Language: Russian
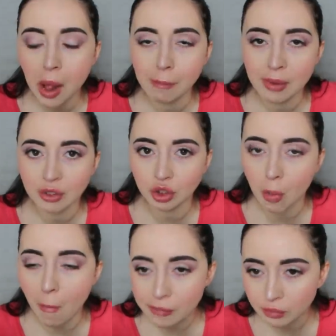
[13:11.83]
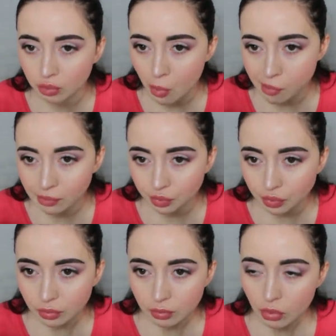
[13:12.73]
Опять же,
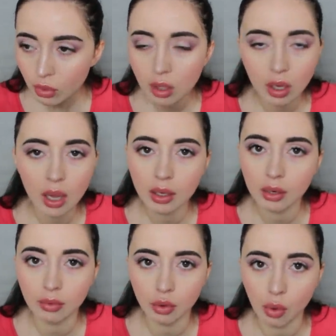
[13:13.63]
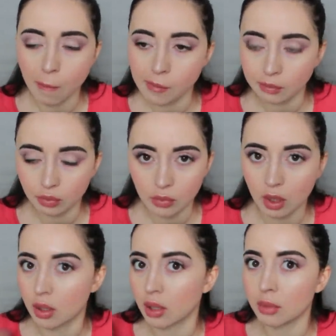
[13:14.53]
я ей говорю,
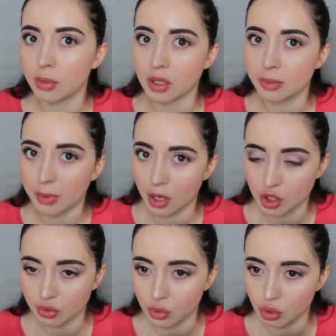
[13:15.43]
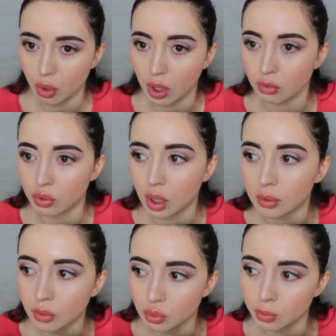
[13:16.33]
когда она меня спрашивает, что Айка, вот как
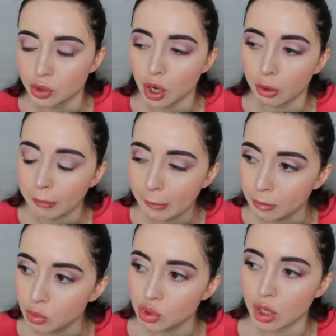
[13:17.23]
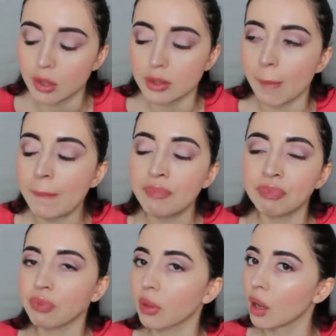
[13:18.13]
ты думаешь, как у меня получается?
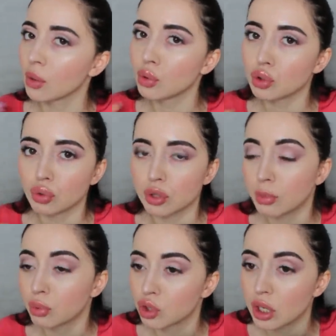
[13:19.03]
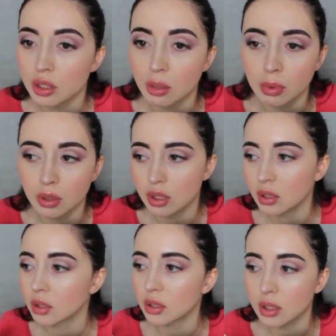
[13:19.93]
Я говорю, что у тебя получается
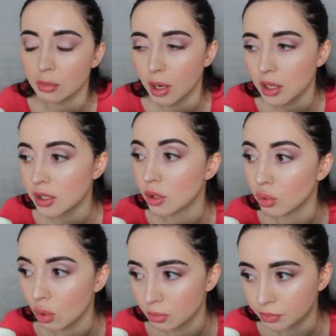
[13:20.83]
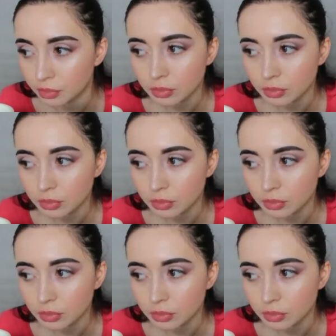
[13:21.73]
обалденно, занимайся, но